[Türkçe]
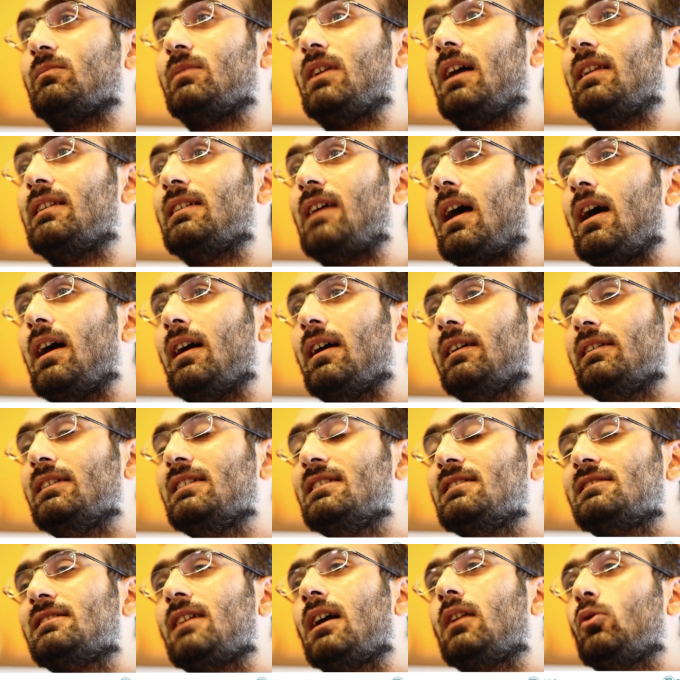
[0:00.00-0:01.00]
Yani
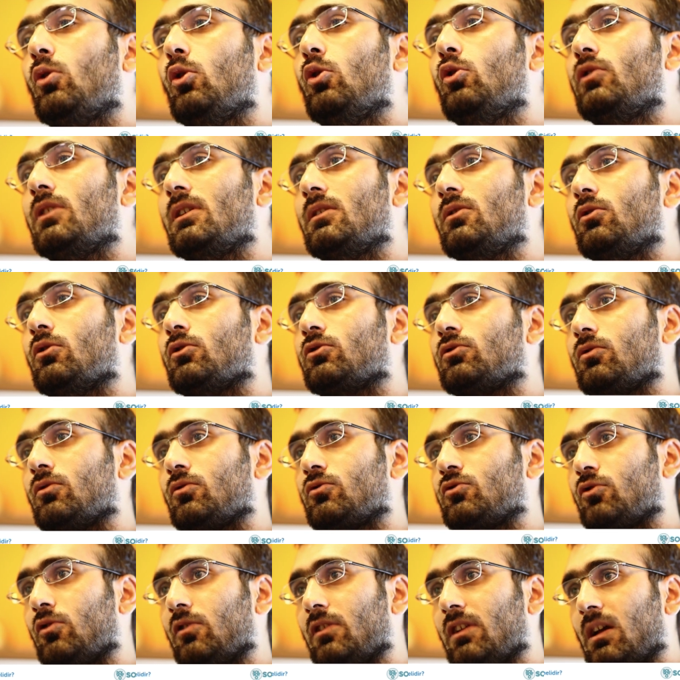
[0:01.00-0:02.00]
insan öğreniyor
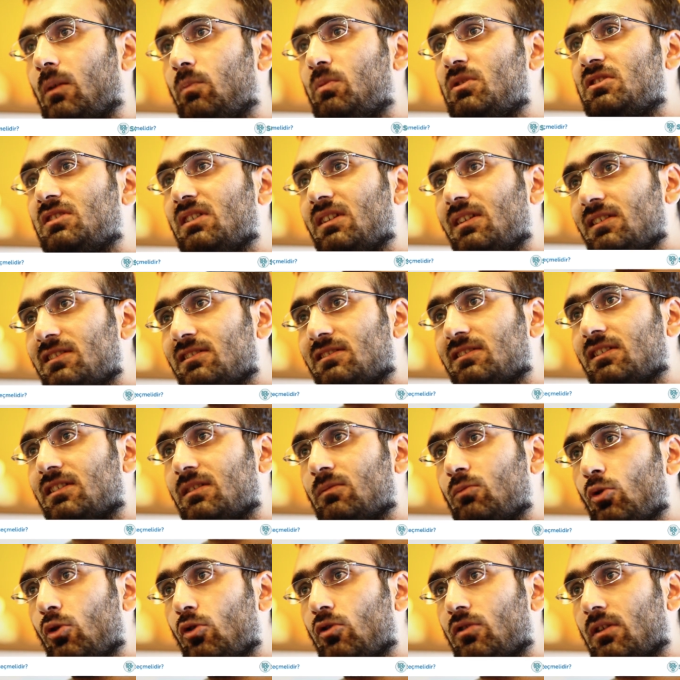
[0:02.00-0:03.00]
sonuç olarak. Bir şeyi istedi
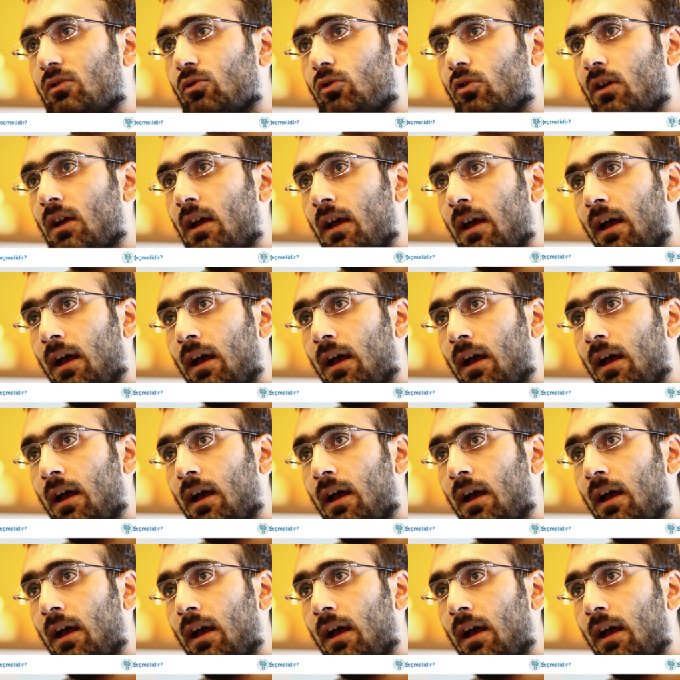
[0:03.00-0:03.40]
mi öğreniyor.